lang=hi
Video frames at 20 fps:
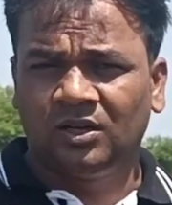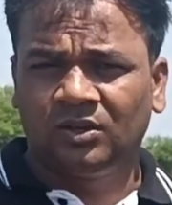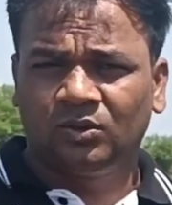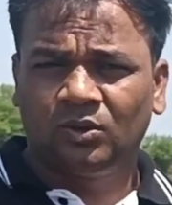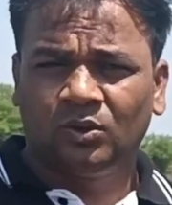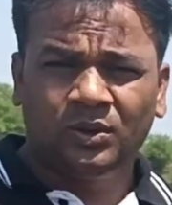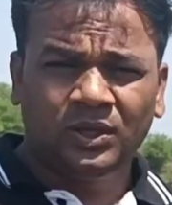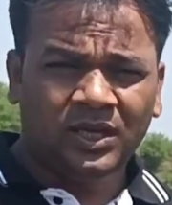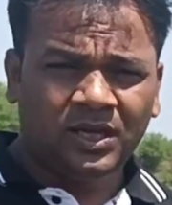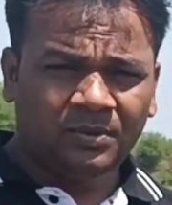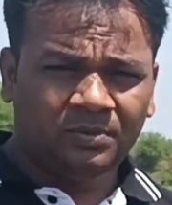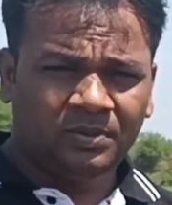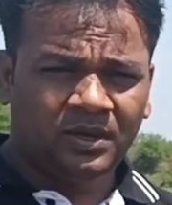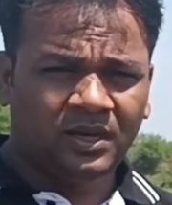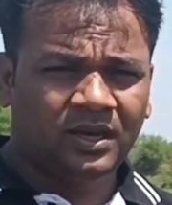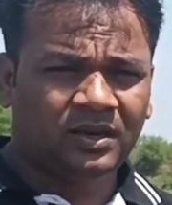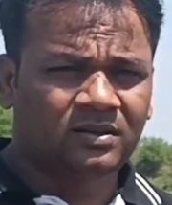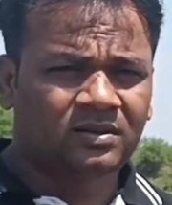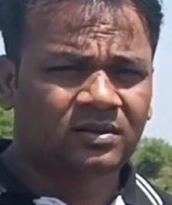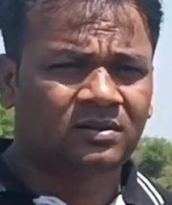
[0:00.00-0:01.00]
तो ये भी
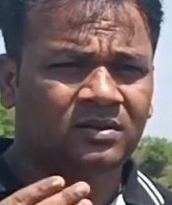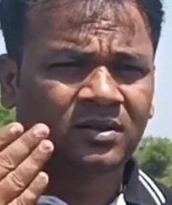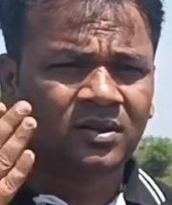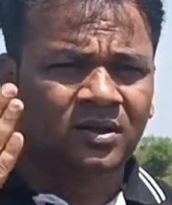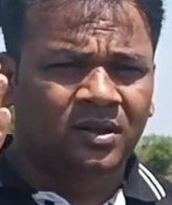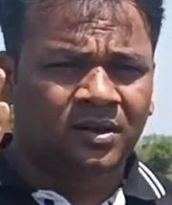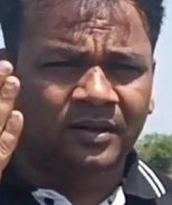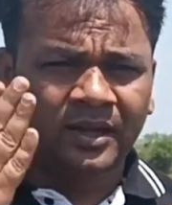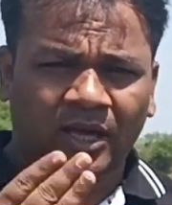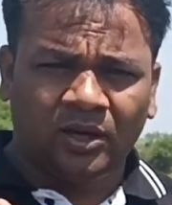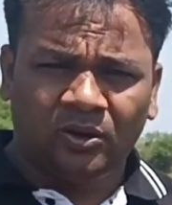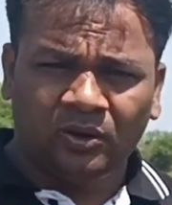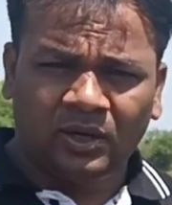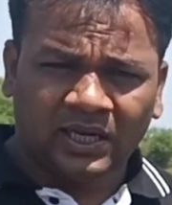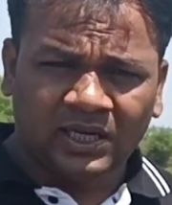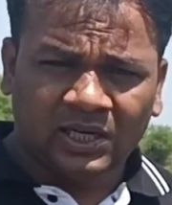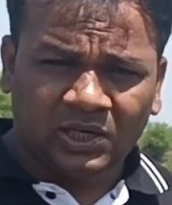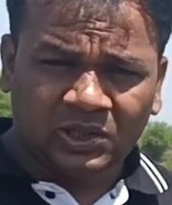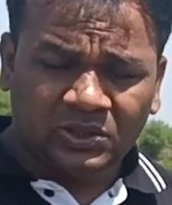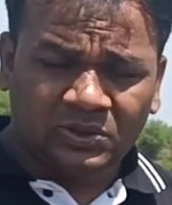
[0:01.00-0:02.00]
एक नैनो
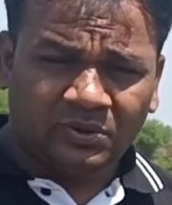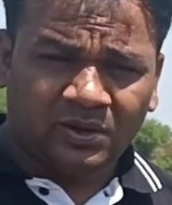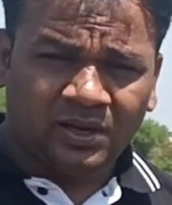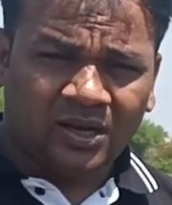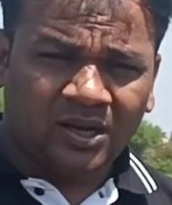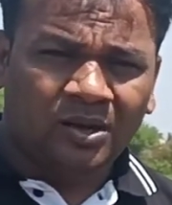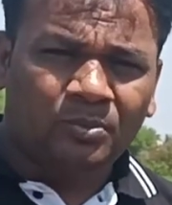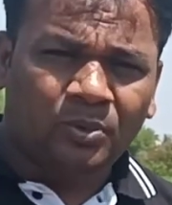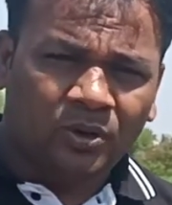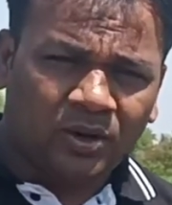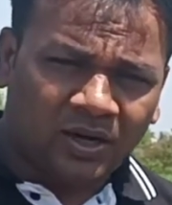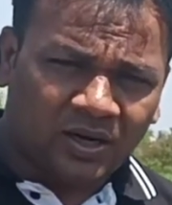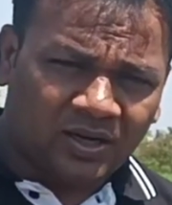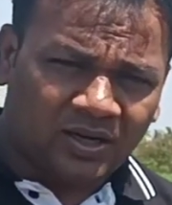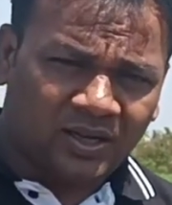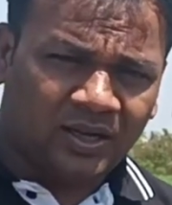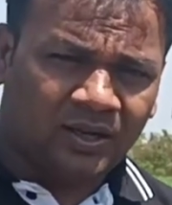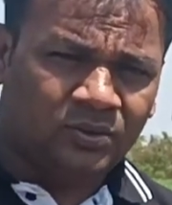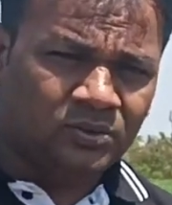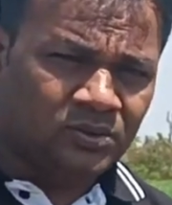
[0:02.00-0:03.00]
टेक्नोलॉजी वाला प्रोडक्ट
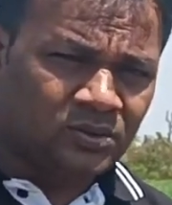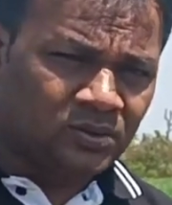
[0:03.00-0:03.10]
है